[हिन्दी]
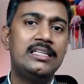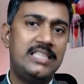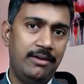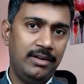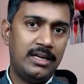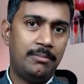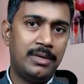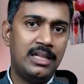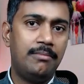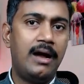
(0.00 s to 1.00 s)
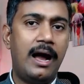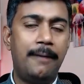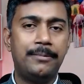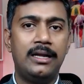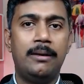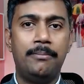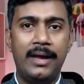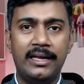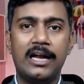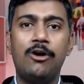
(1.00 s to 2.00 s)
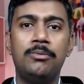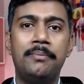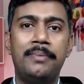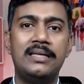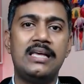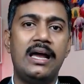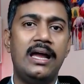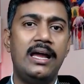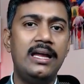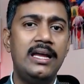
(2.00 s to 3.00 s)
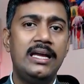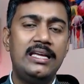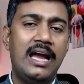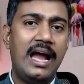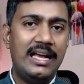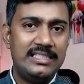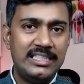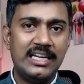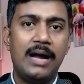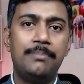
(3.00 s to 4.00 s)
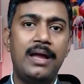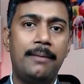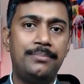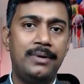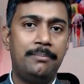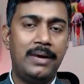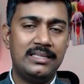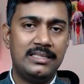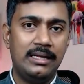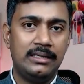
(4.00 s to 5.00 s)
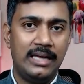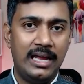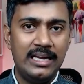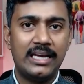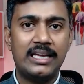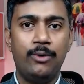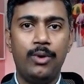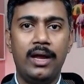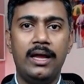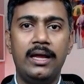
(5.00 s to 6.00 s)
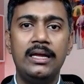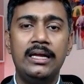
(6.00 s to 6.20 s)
सेविंग का मतलब आपके ना बैंक अकाउंट में पैसा है या ऐसी जगह पे आपने पैसा नहीं रखे हुए हैं